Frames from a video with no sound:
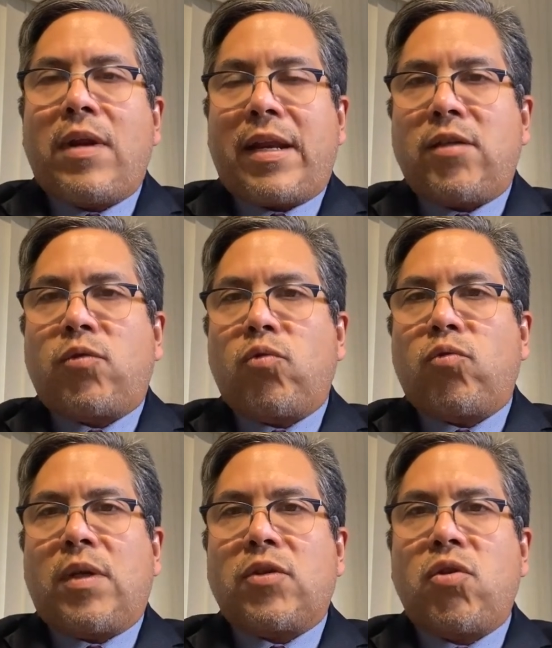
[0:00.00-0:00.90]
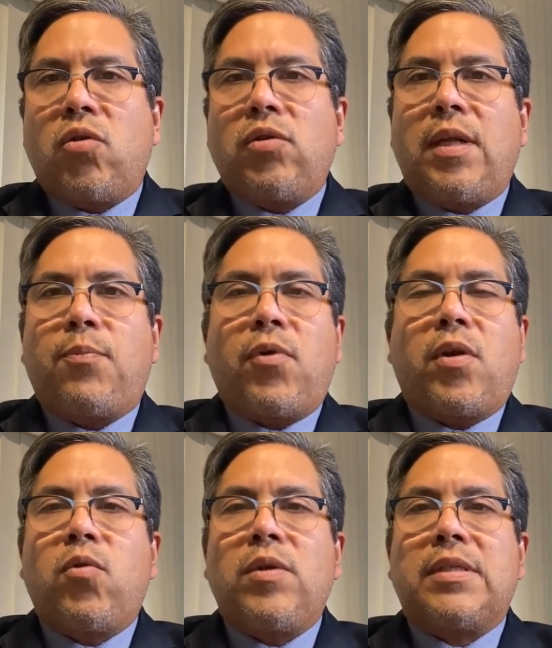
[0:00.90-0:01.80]
o la reestructuración del
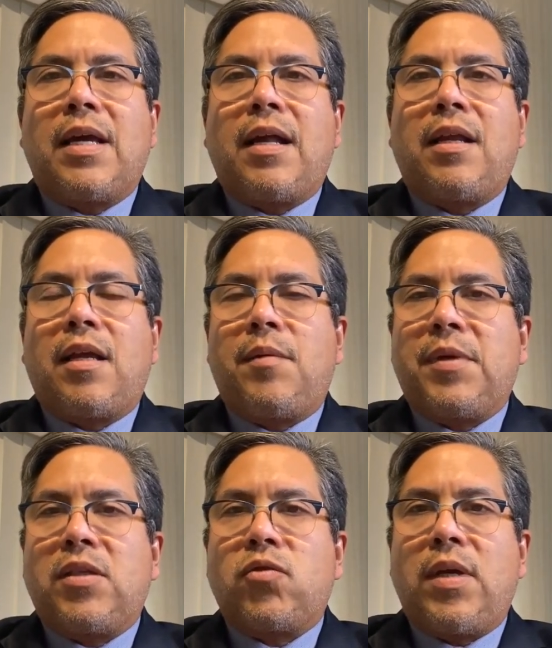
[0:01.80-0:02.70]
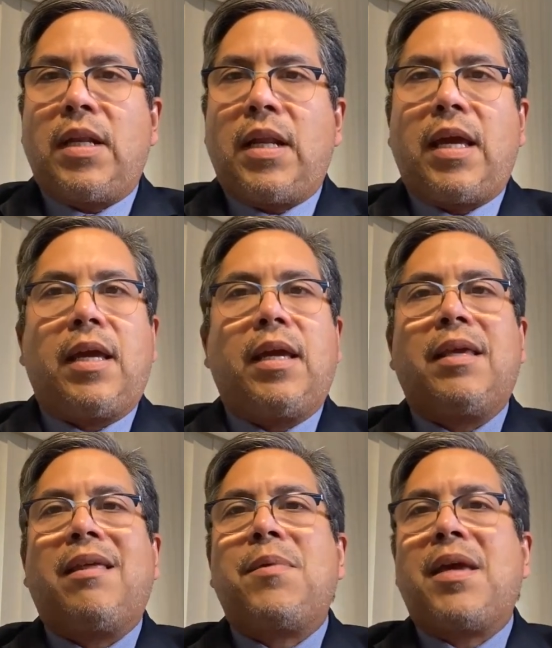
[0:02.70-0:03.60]
Poder Judicial en Venezuela
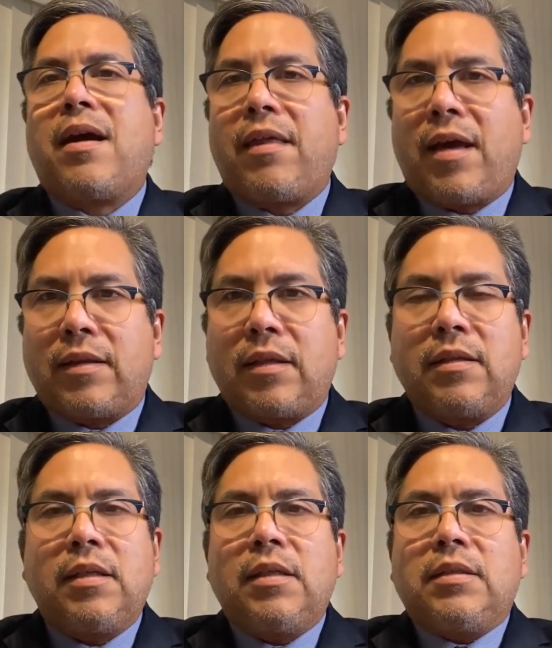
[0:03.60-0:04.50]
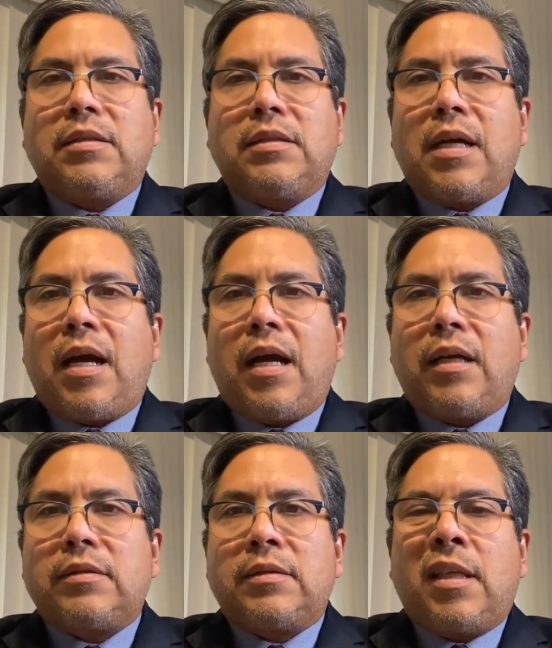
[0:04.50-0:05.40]
es de vieja data.
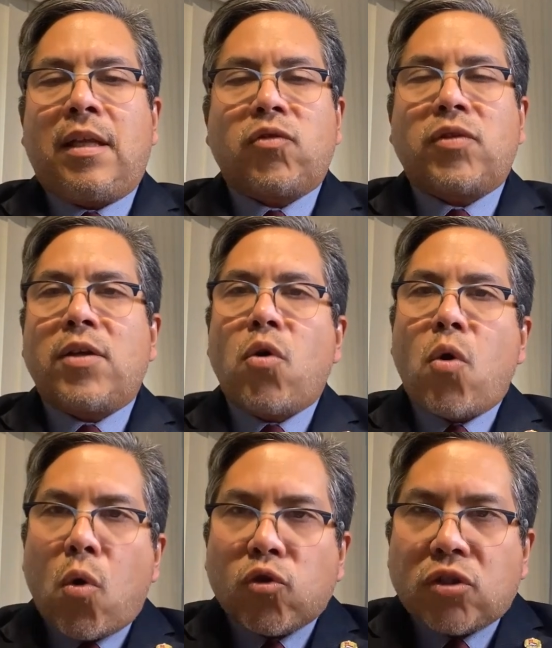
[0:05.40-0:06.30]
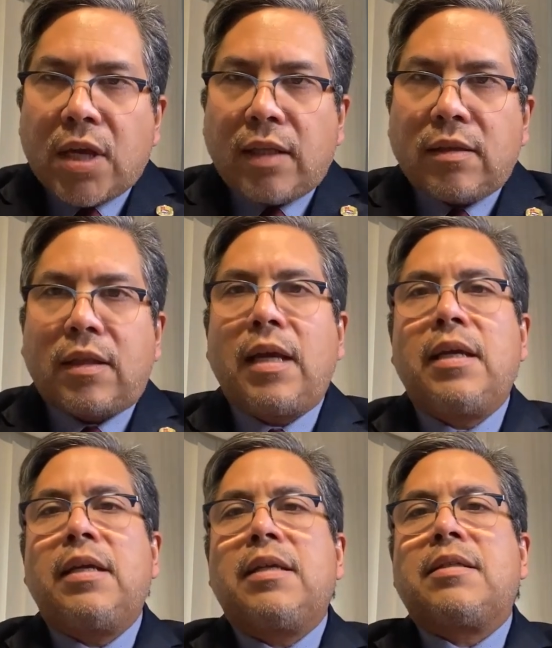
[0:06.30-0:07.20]
Ya desde los años
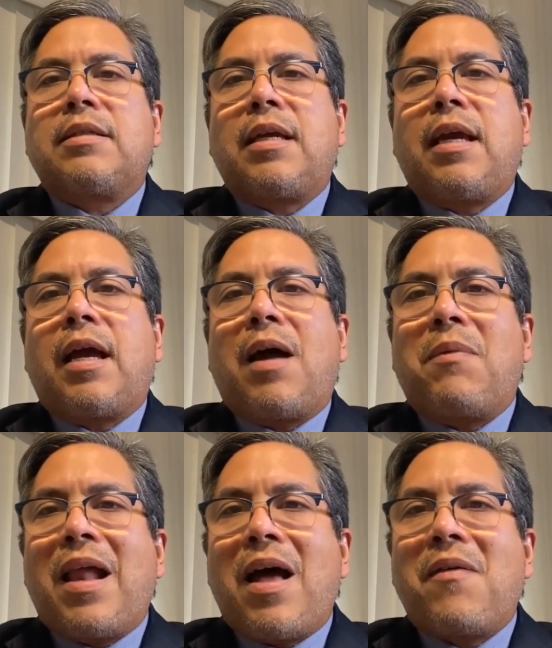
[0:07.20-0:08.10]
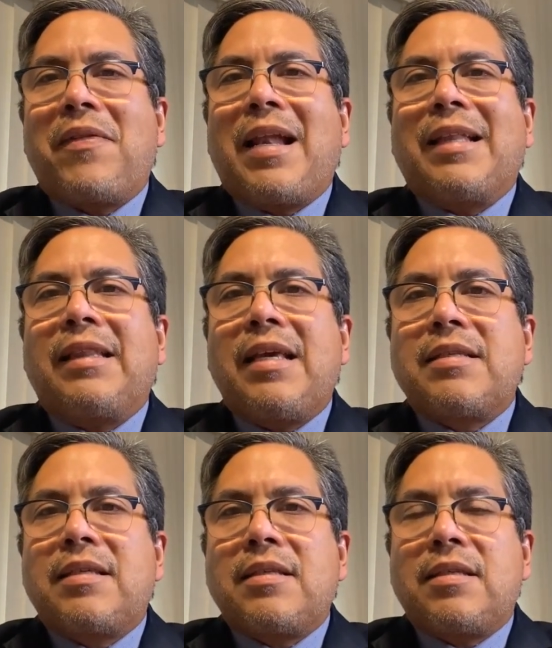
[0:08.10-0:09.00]
80 se hablaba de la
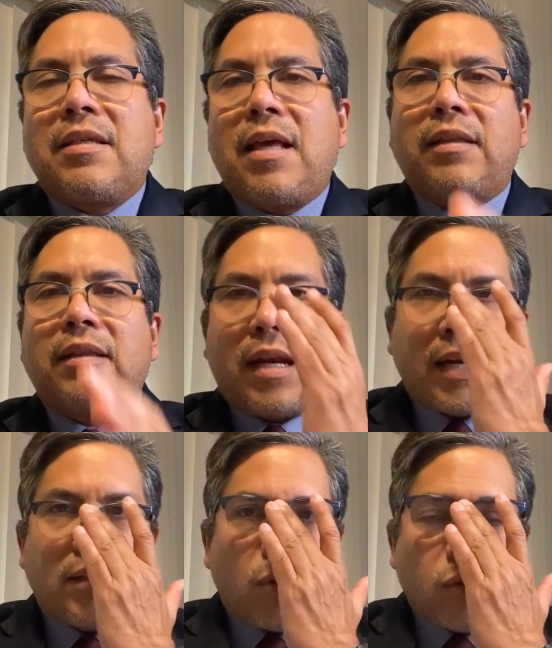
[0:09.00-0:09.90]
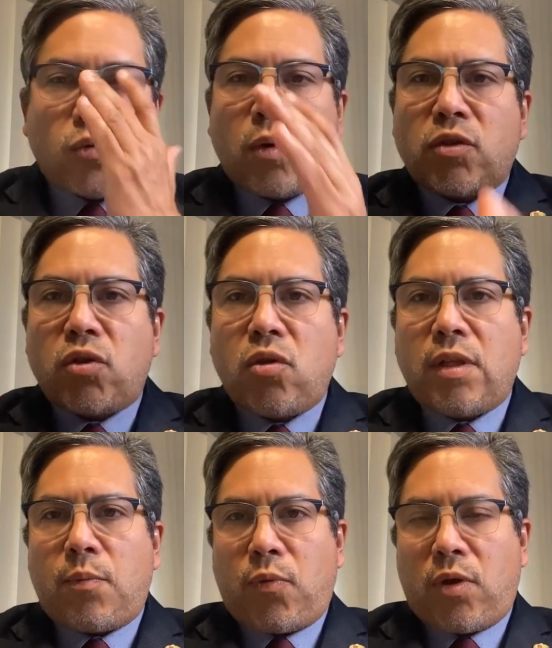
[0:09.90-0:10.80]
necesidad de
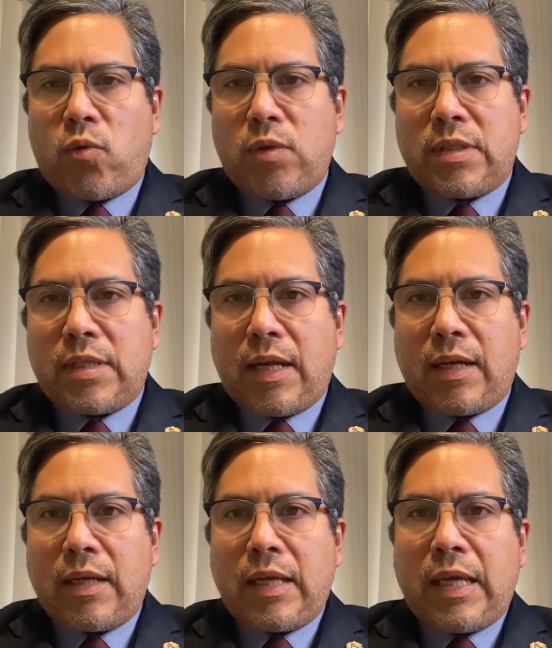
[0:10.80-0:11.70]
reestructuración del Poder Judicial